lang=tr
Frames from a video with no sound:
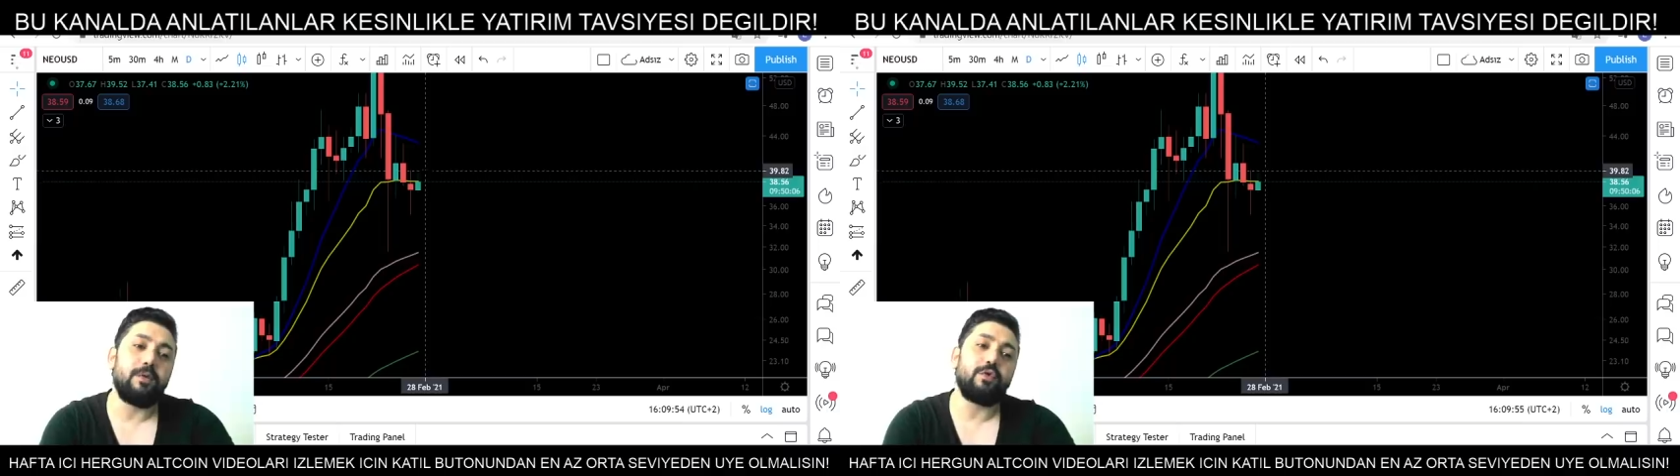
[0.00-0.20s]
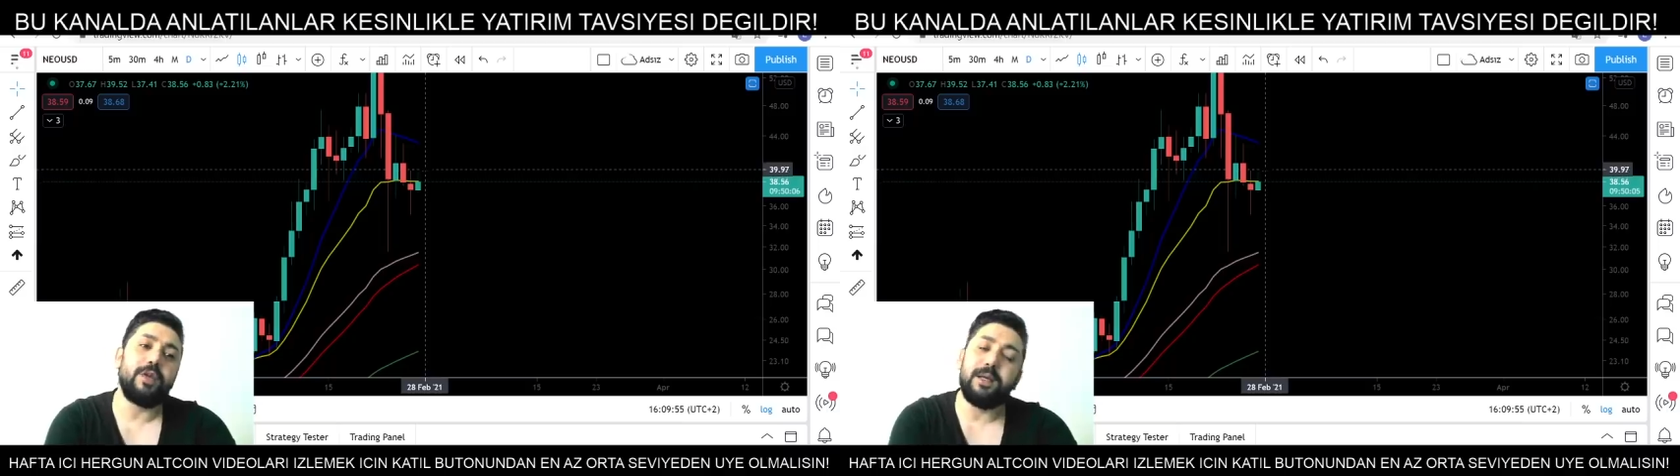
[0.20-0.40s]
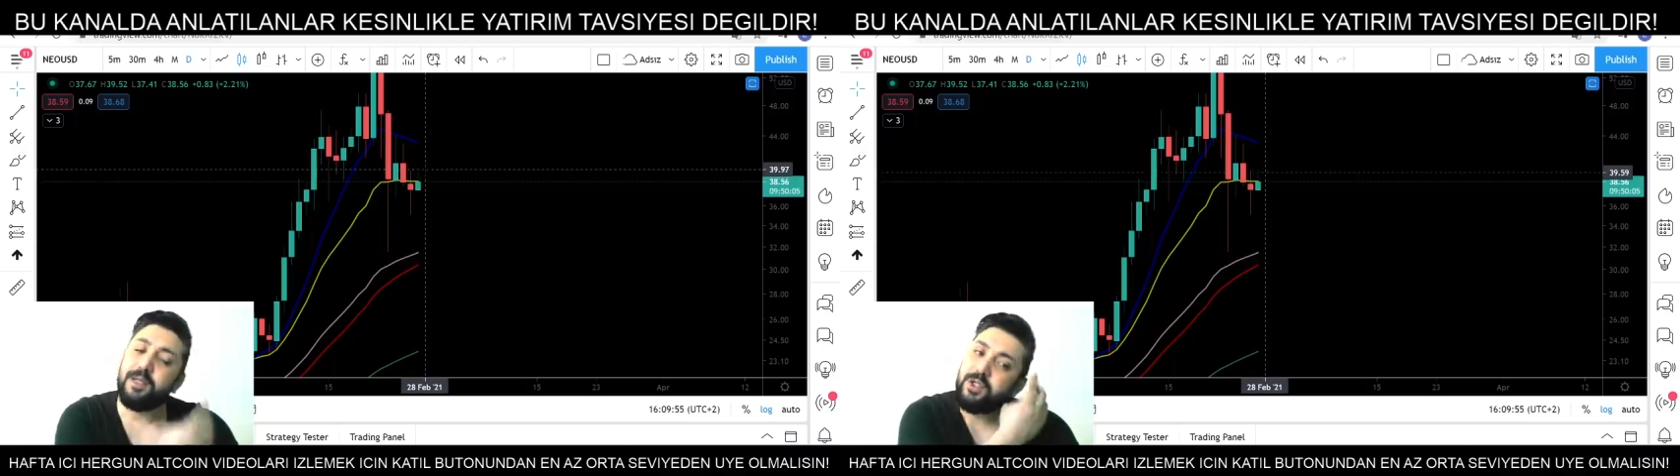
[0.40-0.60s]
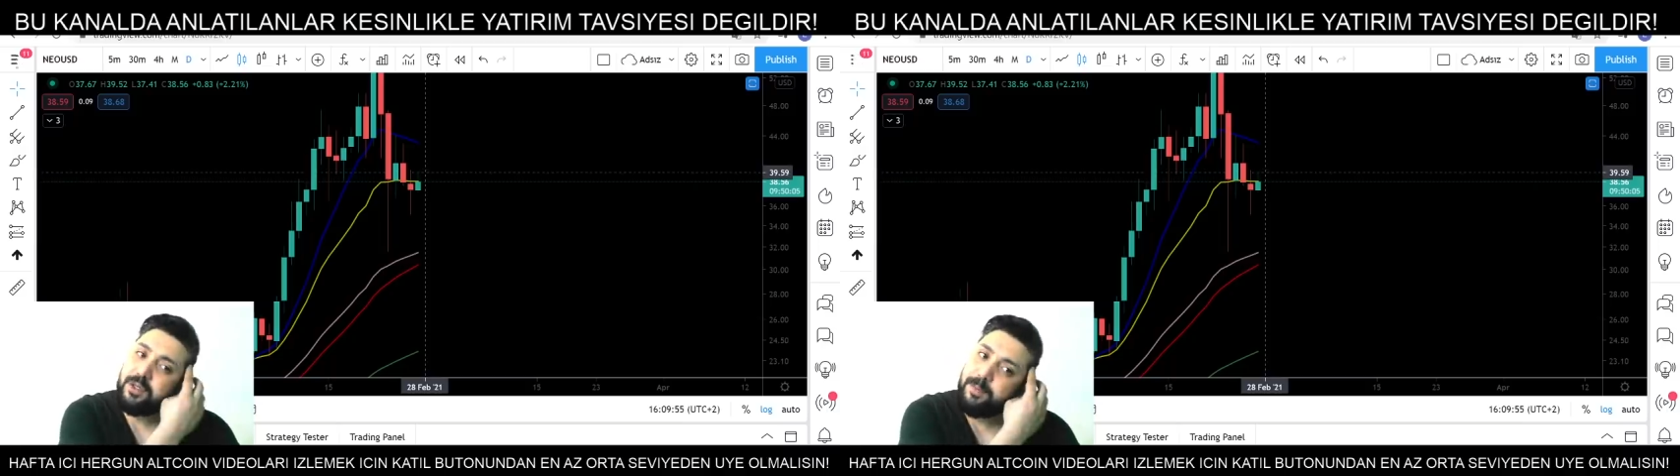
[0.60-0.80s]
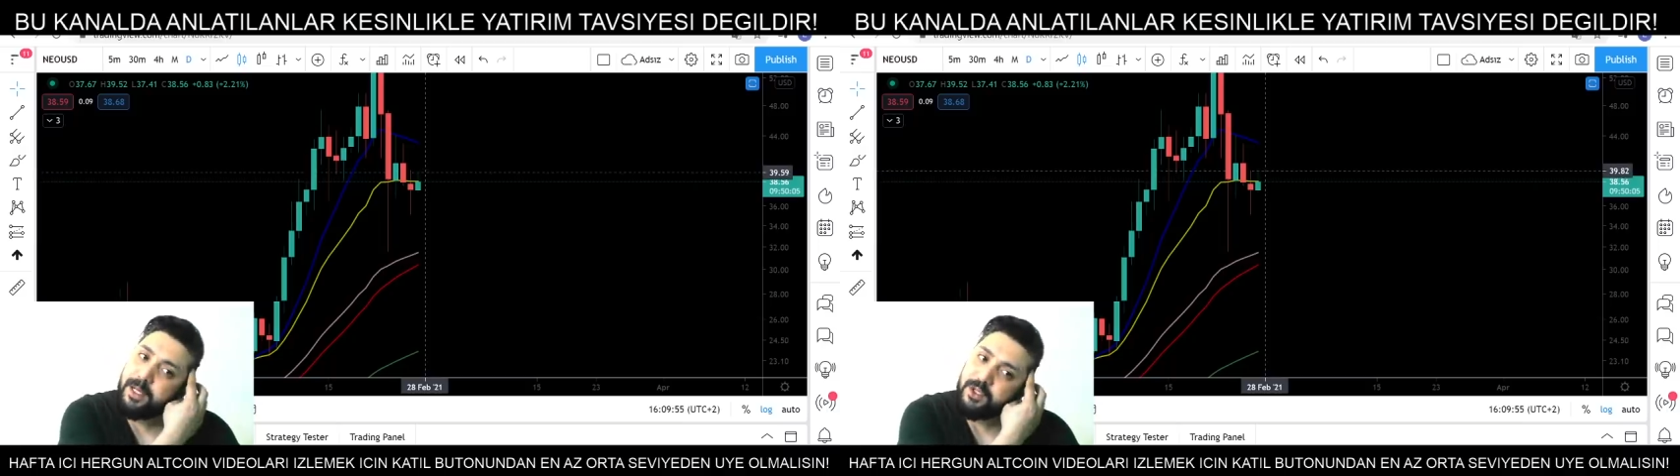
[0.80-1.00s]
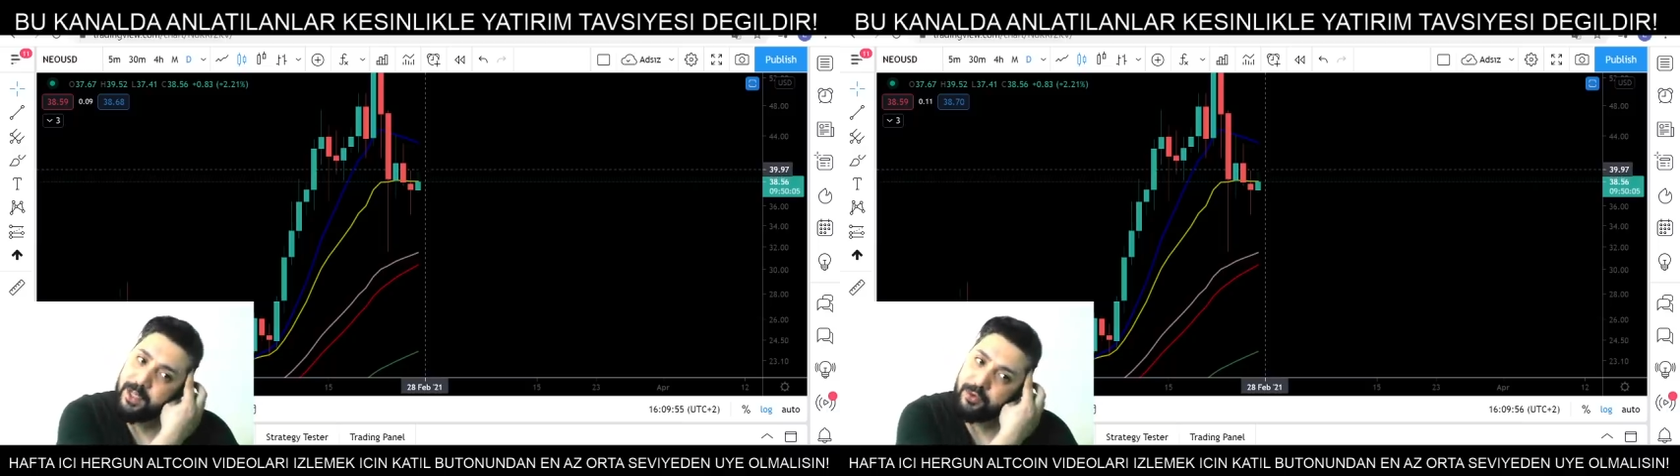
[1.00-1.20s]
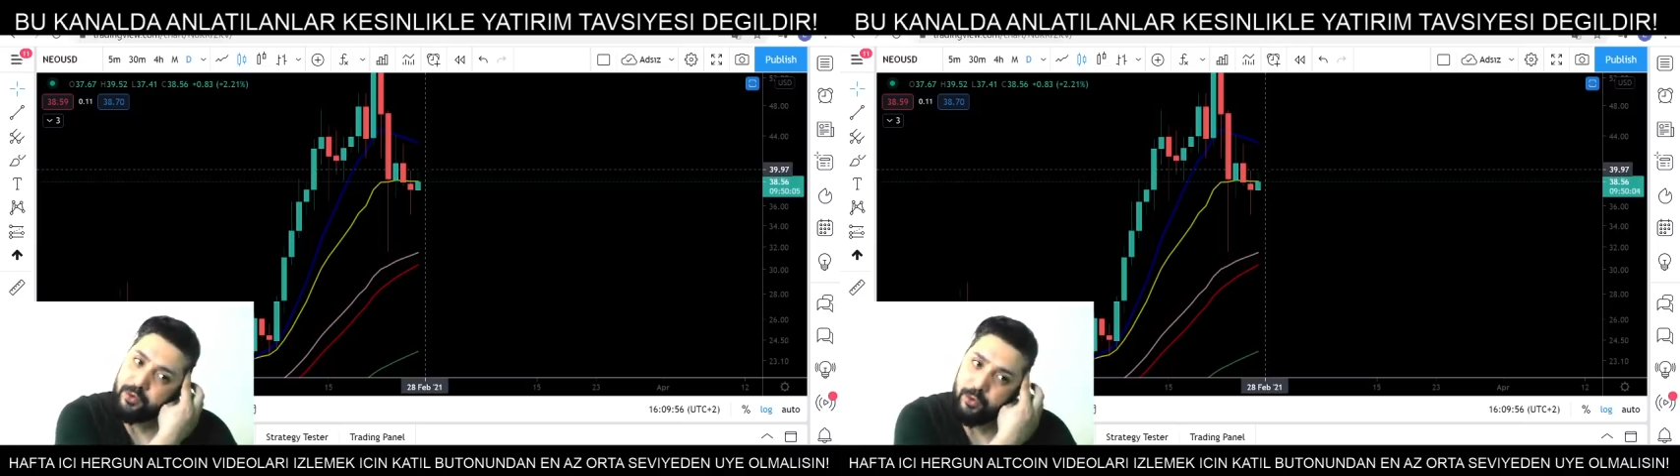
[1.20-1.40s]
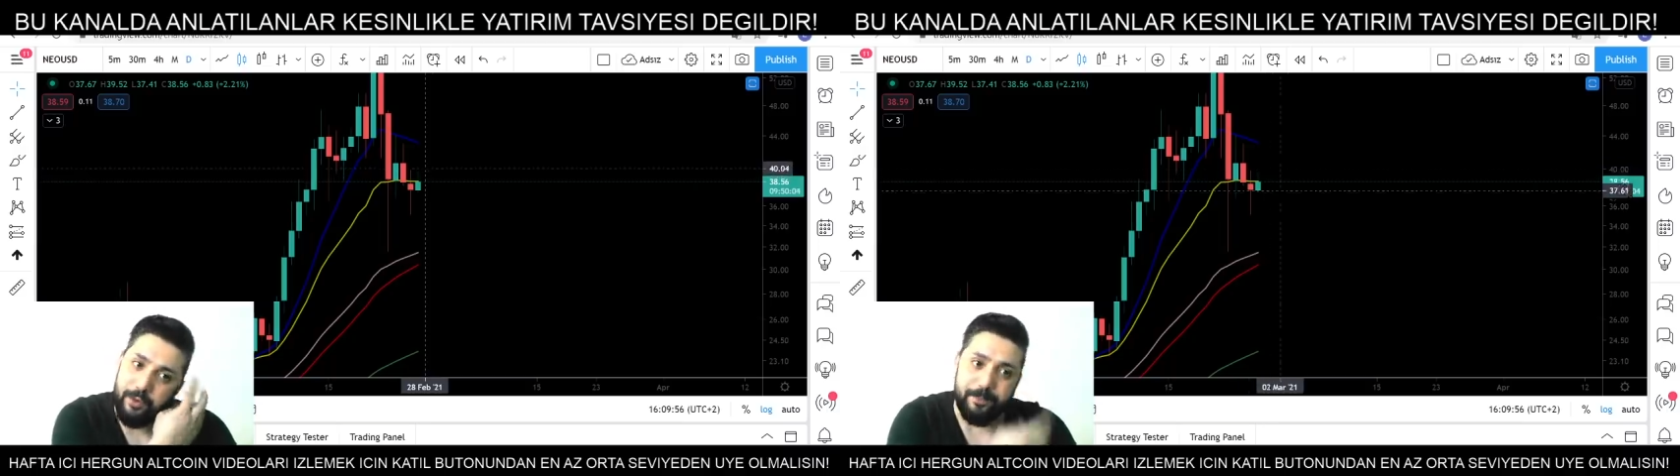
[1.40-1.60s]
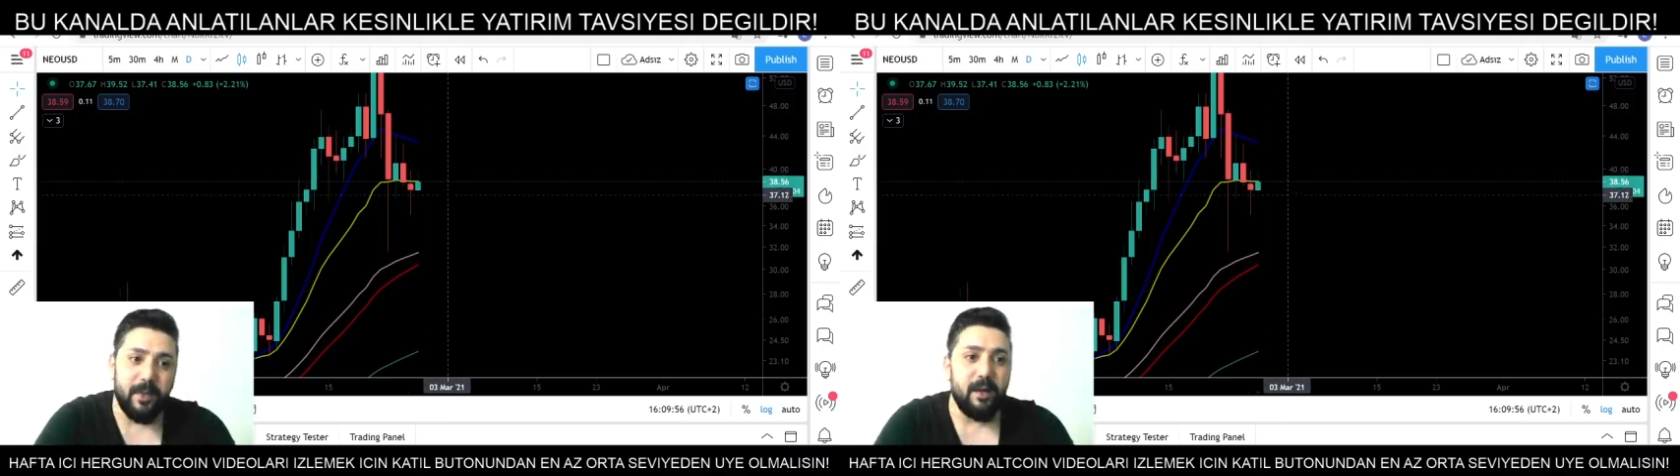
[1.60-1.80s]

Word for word: üzerine çıkmaya çalışıyor.